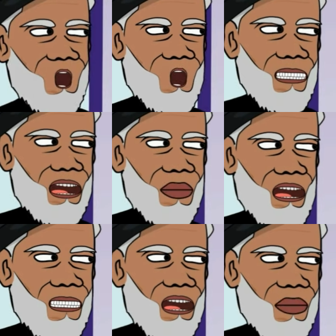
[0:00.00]

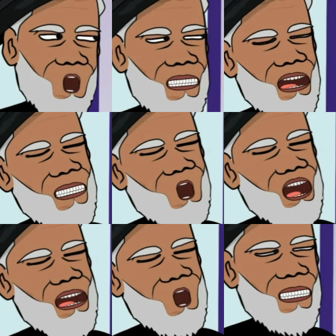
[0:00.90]
levantaré el cabello de
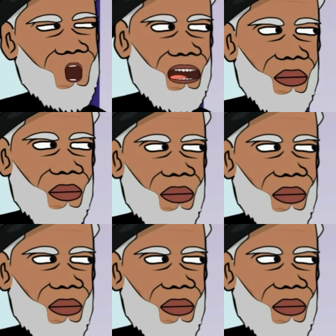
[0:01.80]
esa mujer.